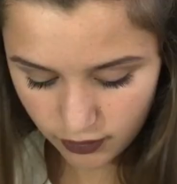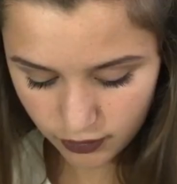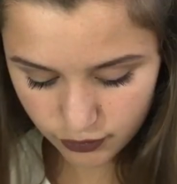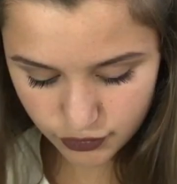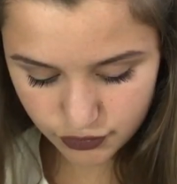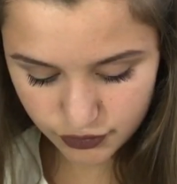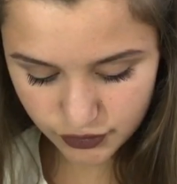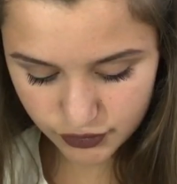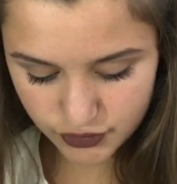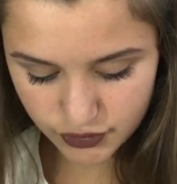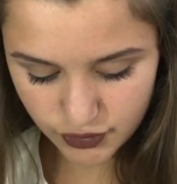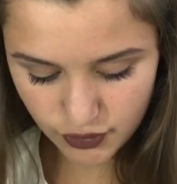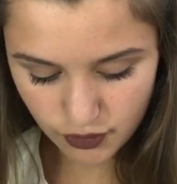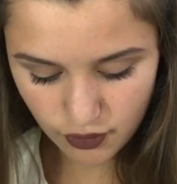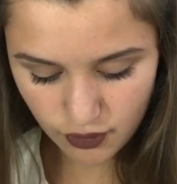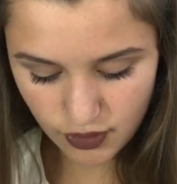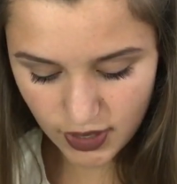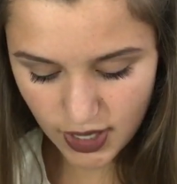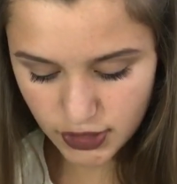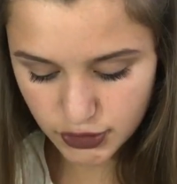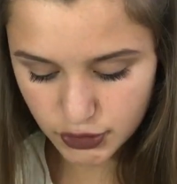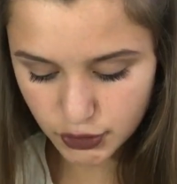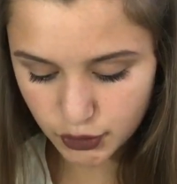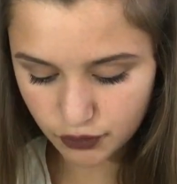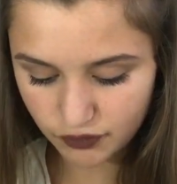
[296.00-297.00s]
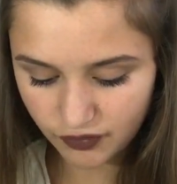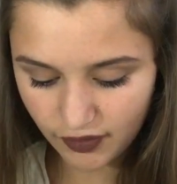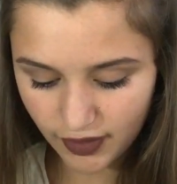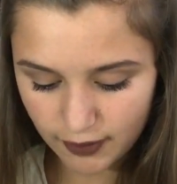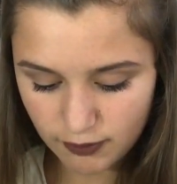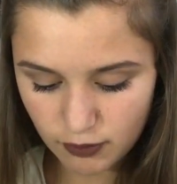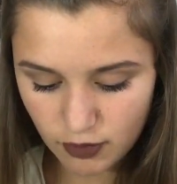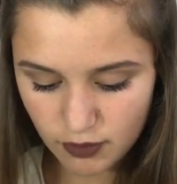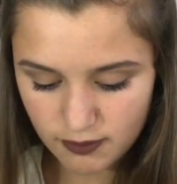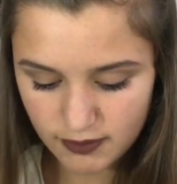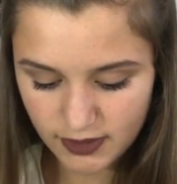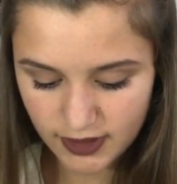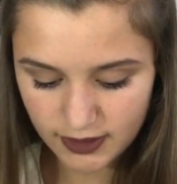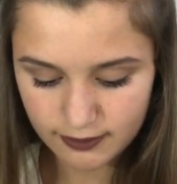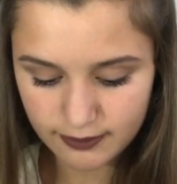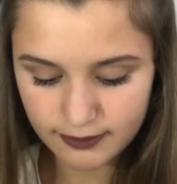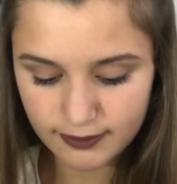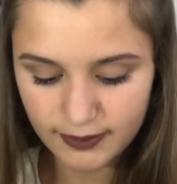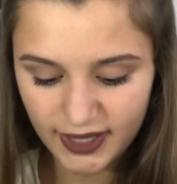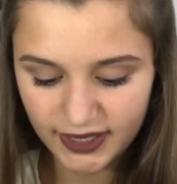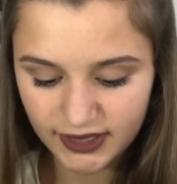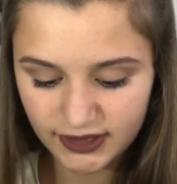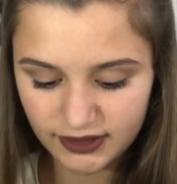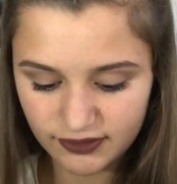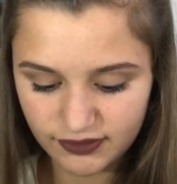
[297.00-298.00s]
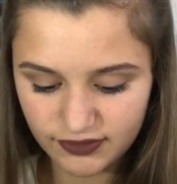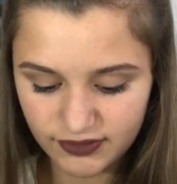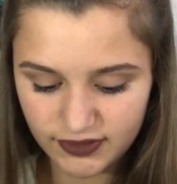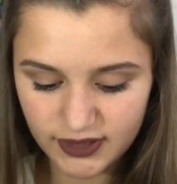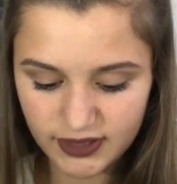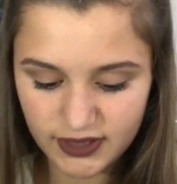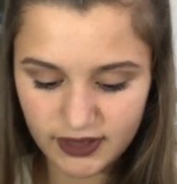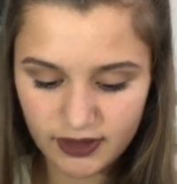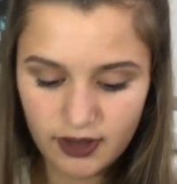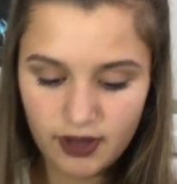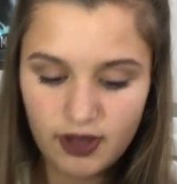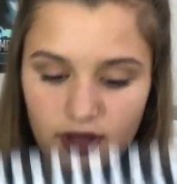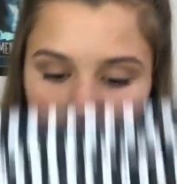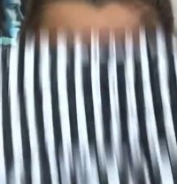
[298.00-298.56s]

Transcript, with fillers: Ensuite ce haut là je le trouve vraiment mais magnifique